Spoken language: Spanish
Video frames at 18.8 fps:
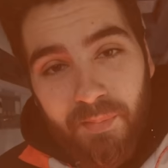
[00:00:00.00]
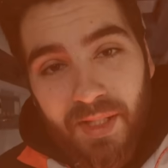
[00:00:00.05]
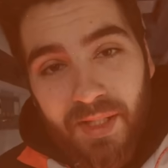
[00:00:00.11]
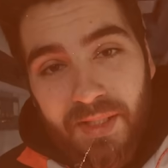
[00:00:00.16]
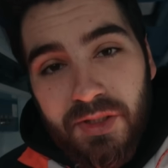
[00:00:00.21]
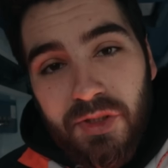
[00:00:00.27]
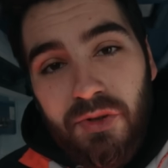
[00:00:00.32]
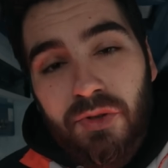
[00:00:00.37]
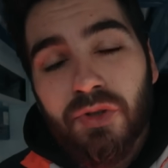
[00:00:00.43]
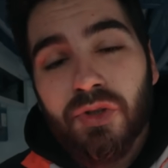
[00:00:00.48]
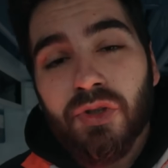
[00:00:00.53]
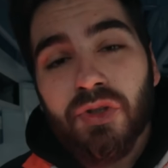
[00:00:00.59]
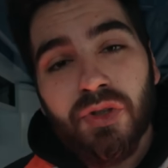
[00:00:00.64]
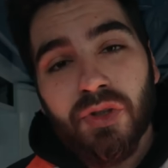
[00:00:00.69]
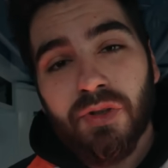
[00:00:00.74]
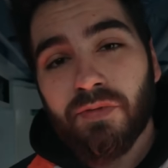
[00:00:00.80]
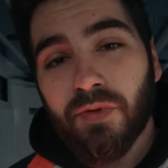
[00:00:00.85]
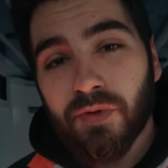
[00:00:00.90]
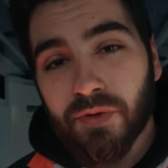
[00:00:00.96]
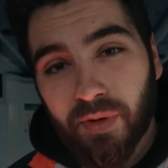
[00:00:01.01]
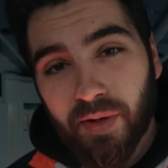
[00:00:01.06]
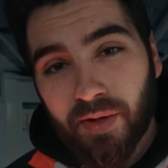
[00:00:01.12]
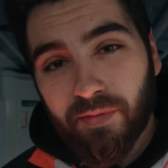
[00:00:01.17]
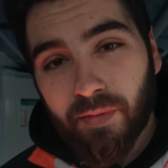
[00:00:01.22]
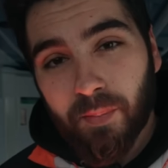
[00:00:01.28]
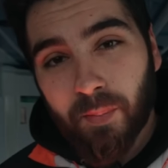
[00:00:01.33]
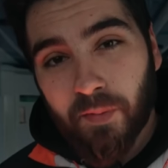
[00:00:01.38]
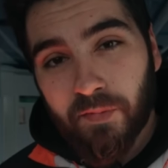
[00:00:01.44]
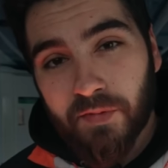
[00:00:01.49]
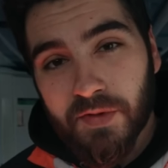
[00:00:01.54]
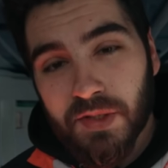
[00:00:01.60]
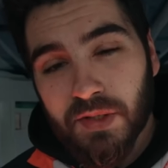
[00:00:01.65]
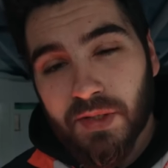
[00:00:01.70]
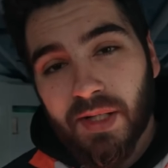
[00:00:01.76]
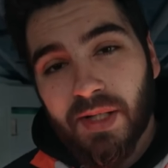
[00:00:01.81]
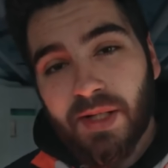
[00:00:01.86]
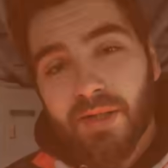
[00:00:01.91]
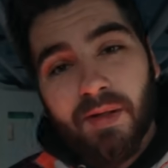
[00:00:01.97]
que os lo dejo en la descripción, ¿vale?
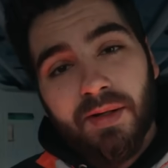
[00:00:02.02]
Por si